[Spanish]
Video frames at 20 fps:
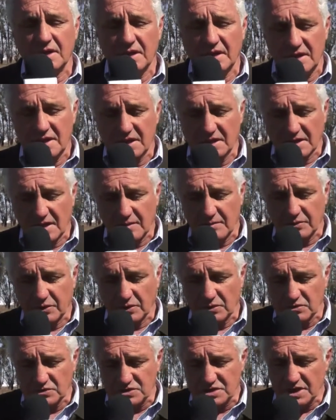y están
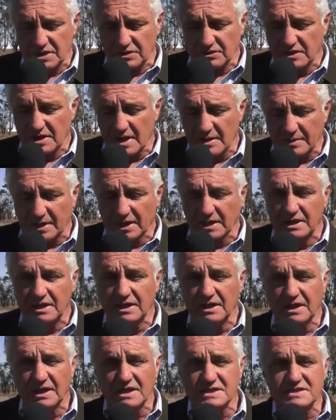produciendo y a
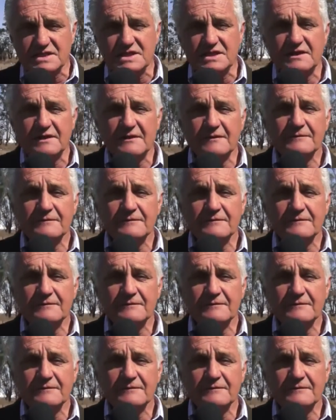partir de allí,